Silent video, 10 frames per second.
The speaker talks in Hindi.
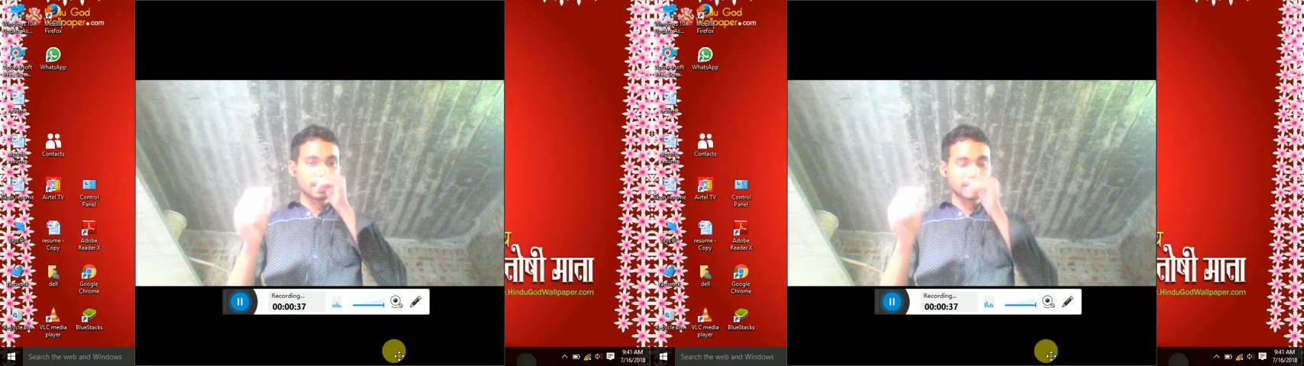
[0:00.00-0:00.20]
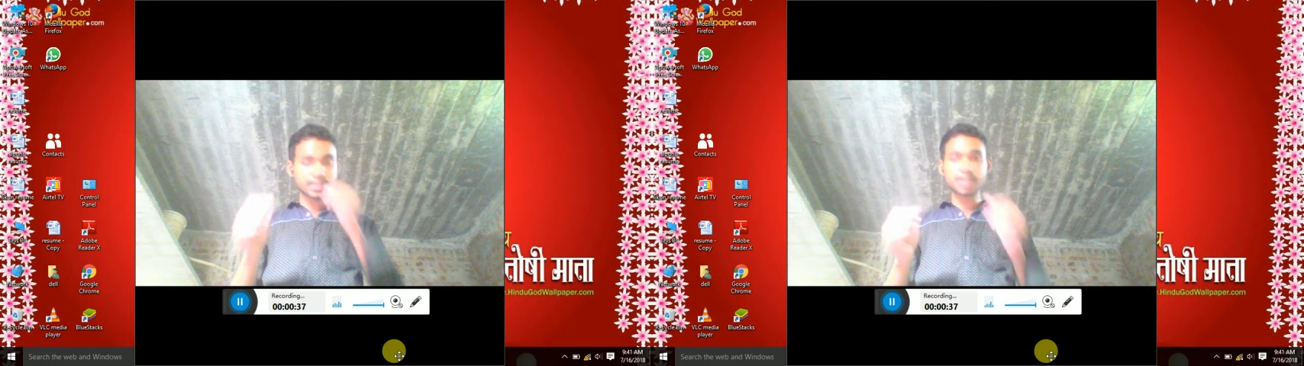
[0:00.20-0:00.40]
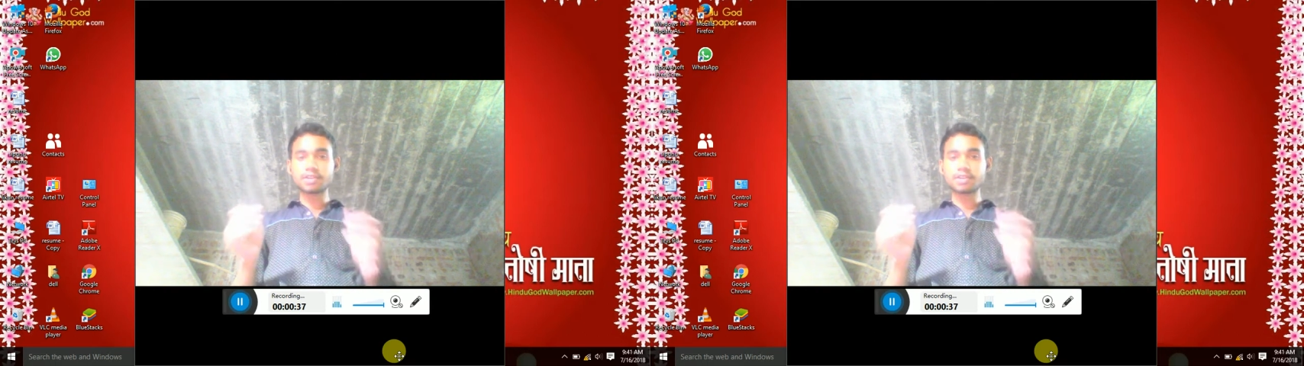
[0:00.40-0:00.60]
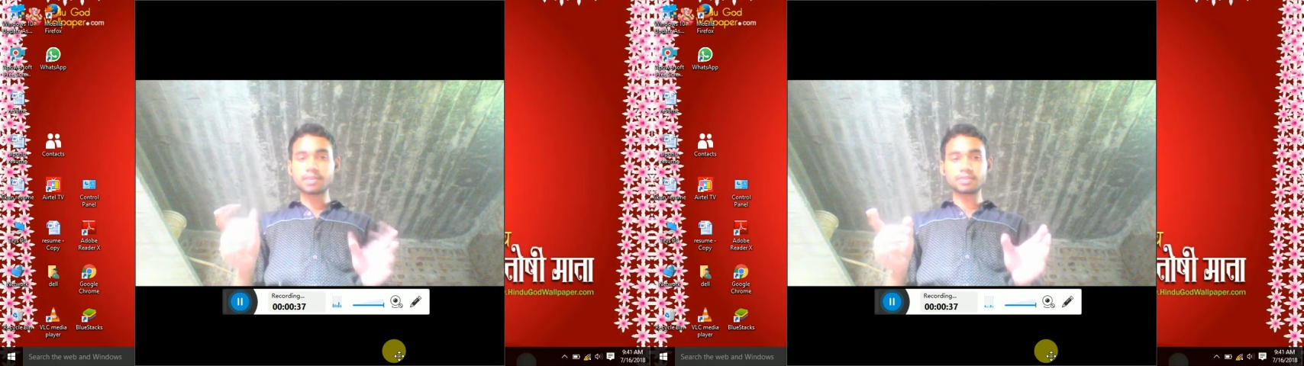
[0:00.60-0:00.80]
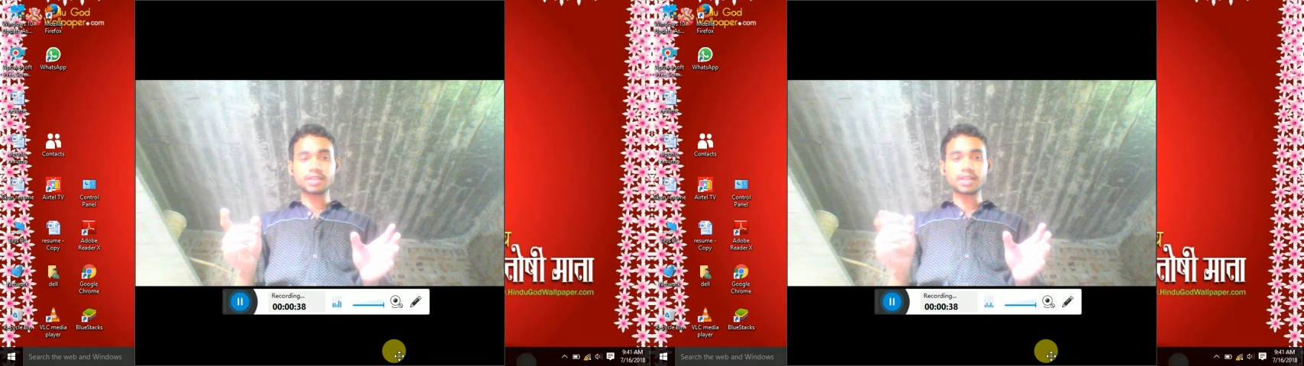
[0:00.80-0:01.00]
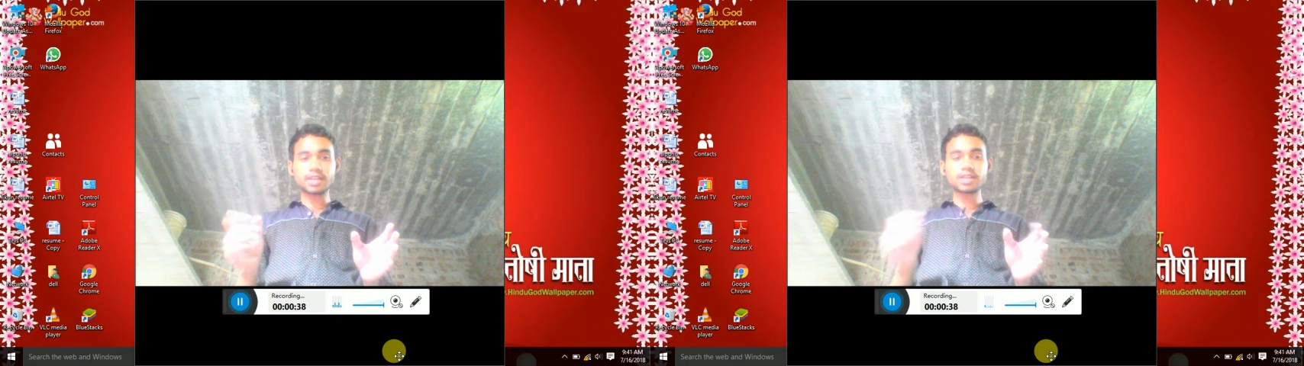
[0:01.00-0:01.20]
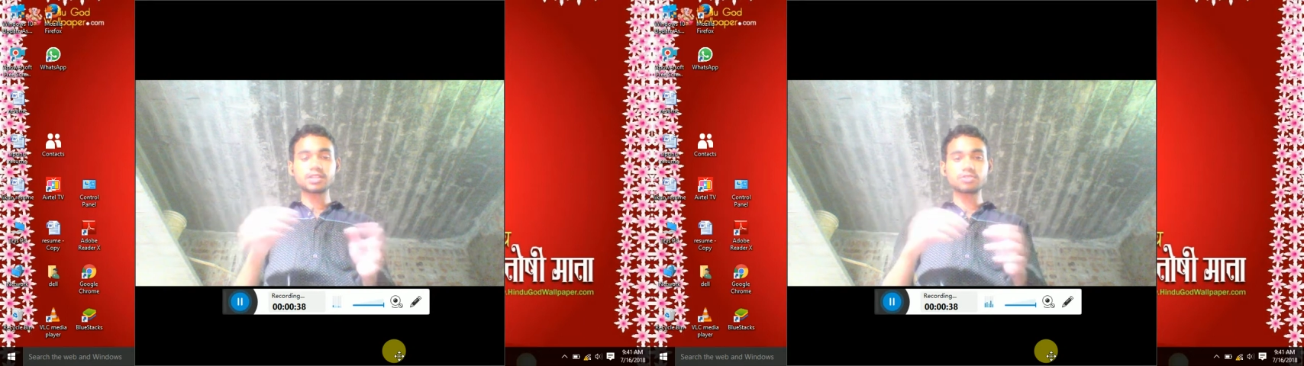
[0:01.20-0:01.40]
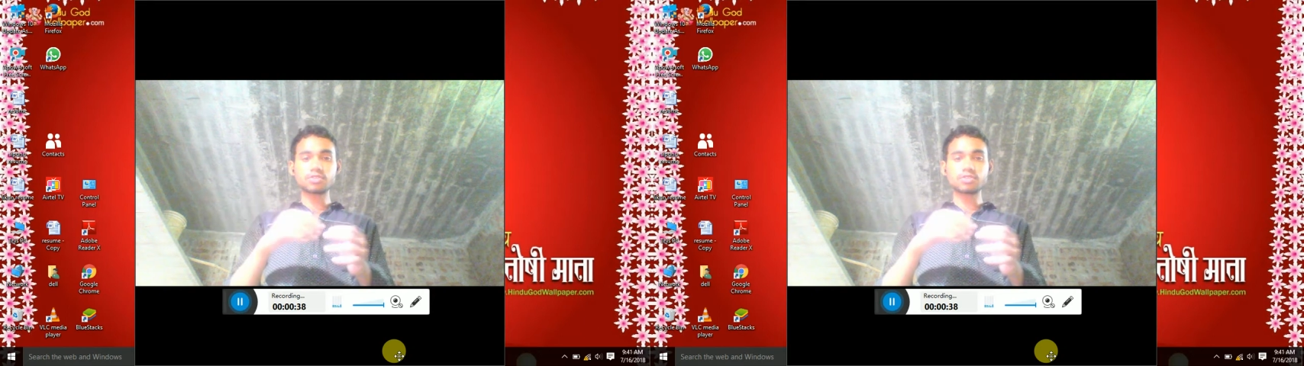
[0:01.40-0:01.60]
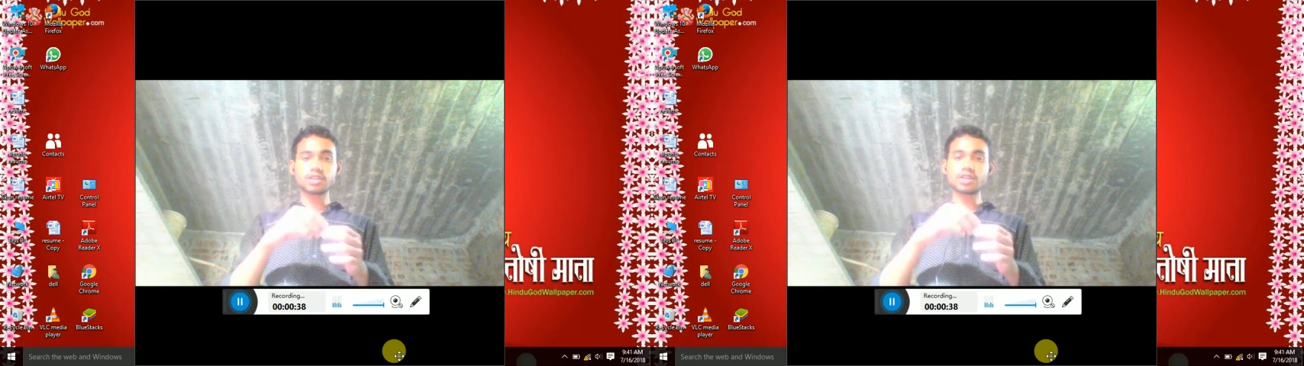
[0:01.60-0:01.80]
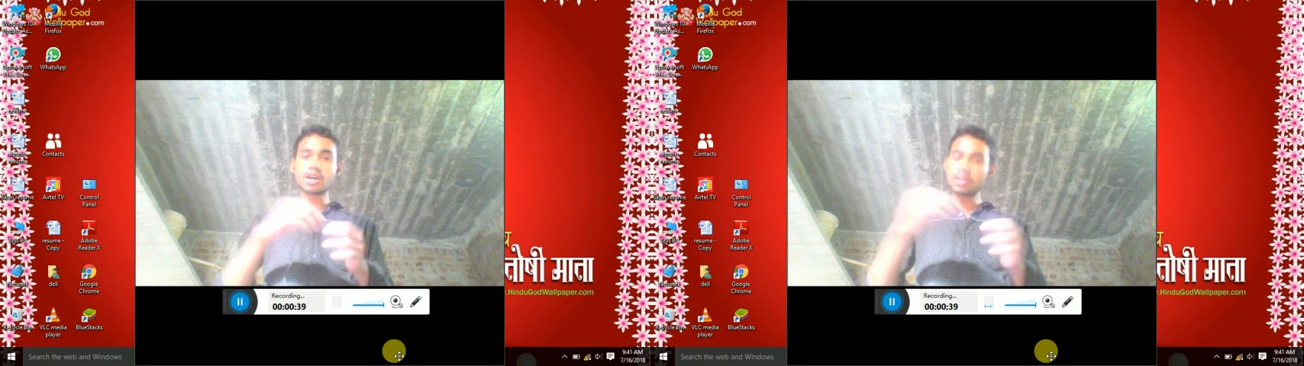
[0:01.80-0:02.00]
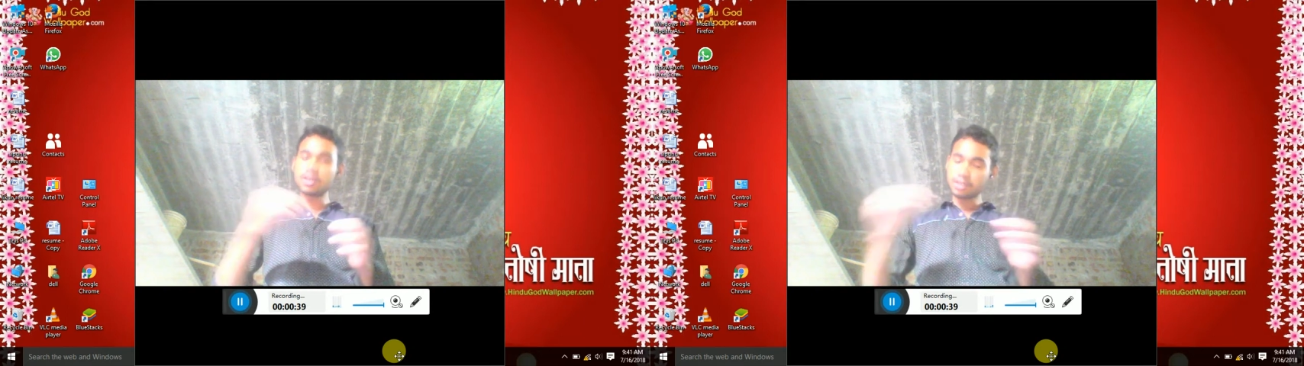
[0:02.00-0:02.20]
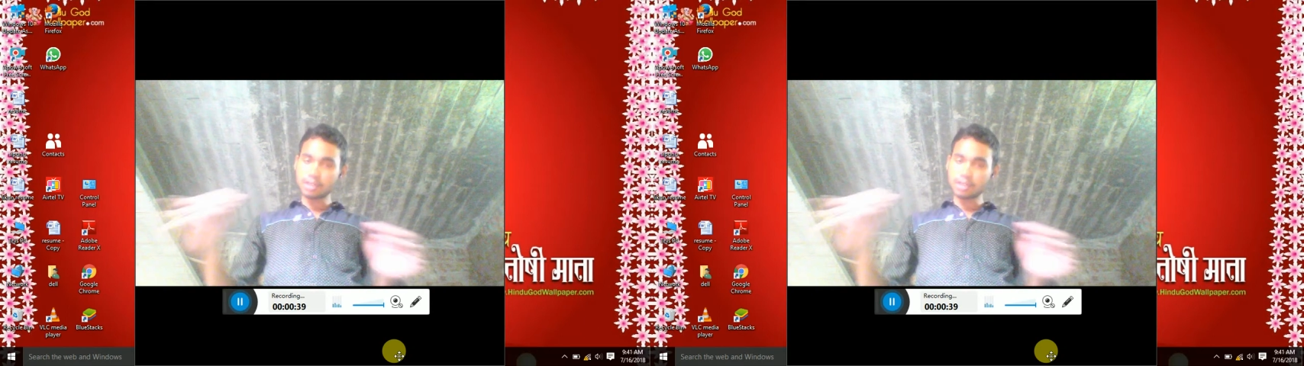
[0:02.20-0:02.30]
इंस्टॉल करना पड़ता है जो कि हर